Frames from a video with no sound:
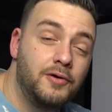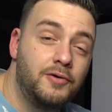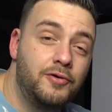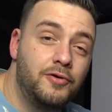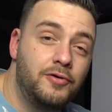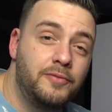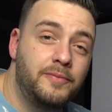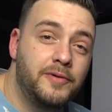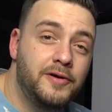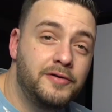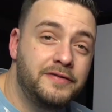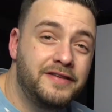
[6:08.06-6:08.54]

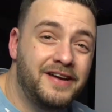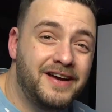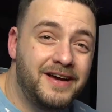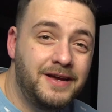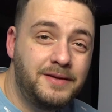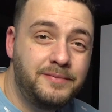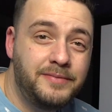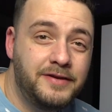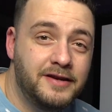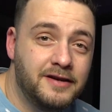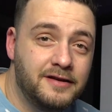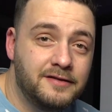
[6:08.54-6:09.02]
Le mode
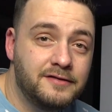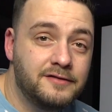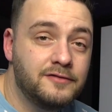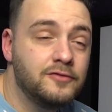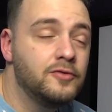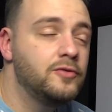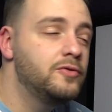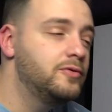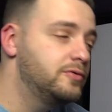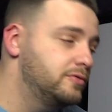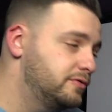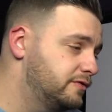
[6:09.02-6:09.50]

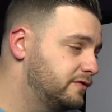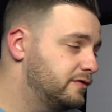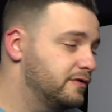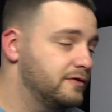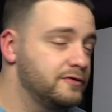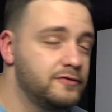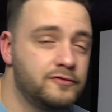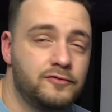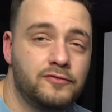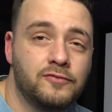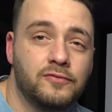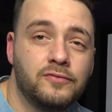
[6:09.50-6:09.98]
IBIAS haute
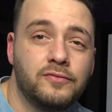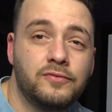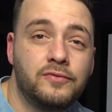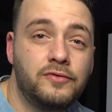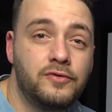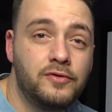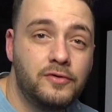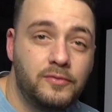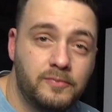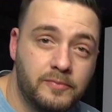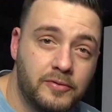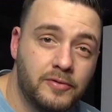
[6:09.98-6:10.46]
tension
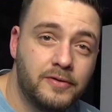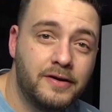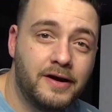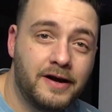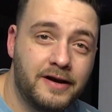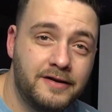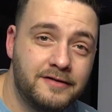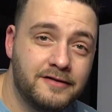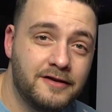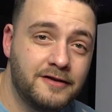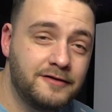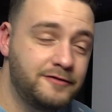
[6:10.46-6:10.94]
de
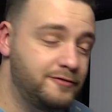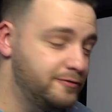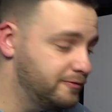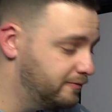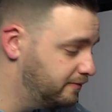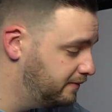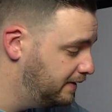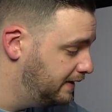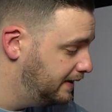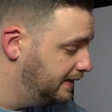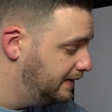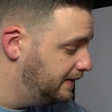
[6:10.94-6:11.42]

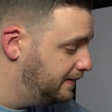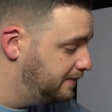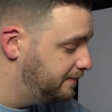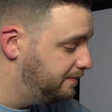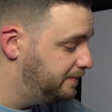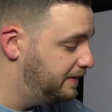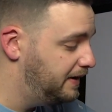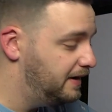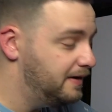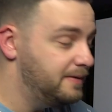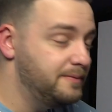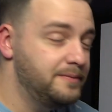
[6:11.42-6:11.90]
polarisation,
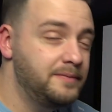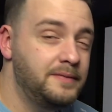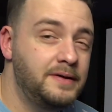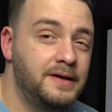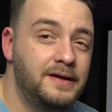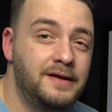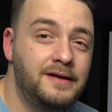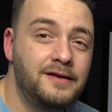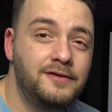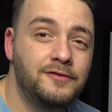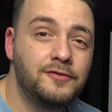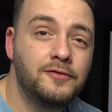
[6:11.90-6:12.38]

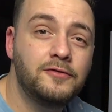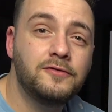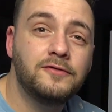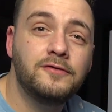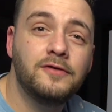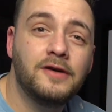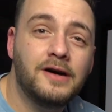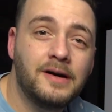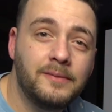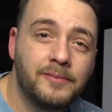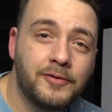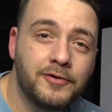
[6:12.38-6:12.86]
permet de
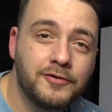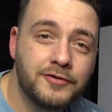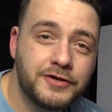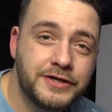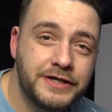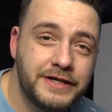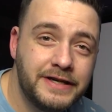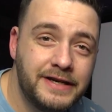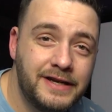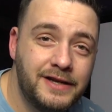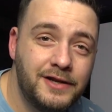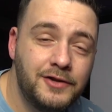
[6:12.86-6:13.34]
se
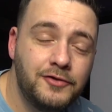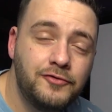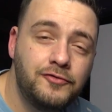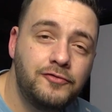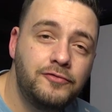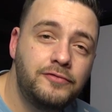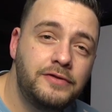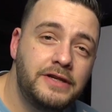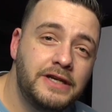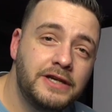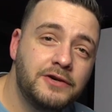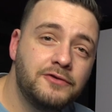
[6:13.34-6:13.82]
rapprocher
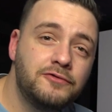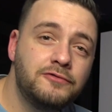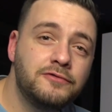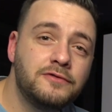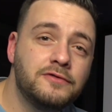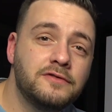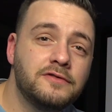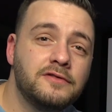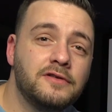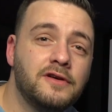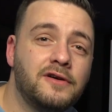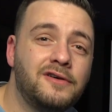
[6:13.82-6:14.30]
d'une
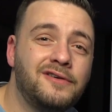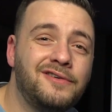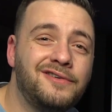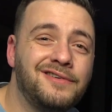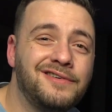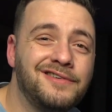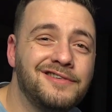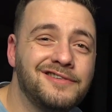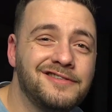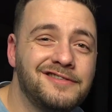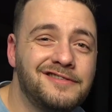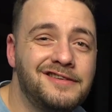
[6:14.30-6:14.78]
écoute
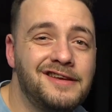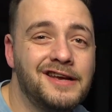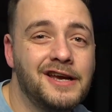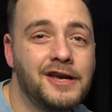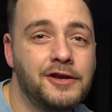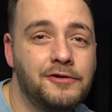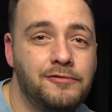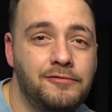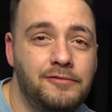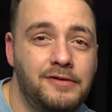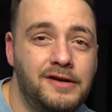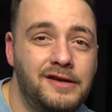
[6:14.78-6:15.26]
en
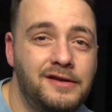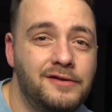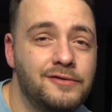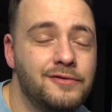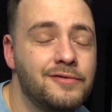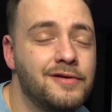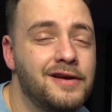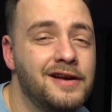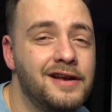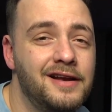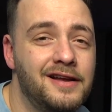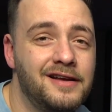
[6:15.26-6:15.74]
circuit
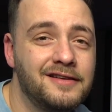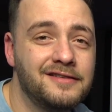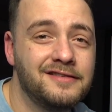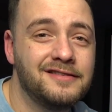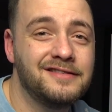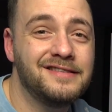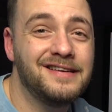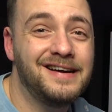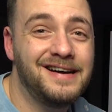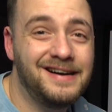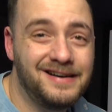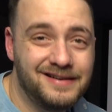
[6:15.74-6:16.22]
de
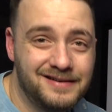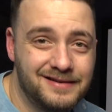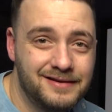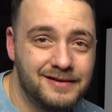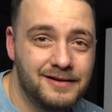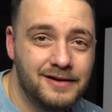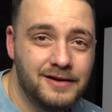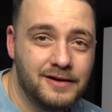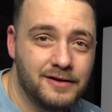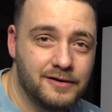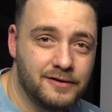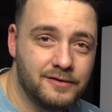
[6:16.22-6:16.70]
classe A
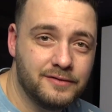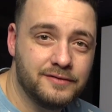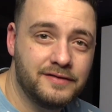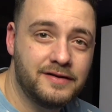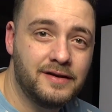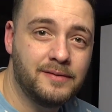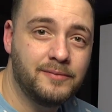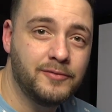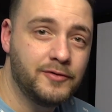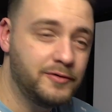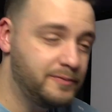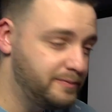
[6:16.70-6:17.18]
en
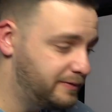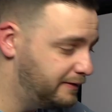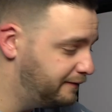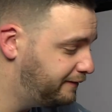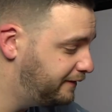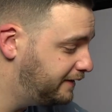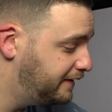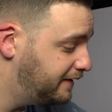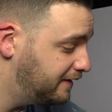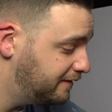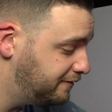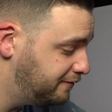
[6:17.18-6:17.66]
termes
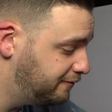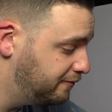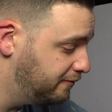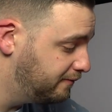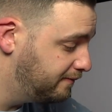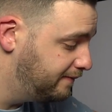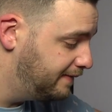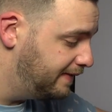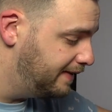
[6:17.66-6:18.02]
d'amplification.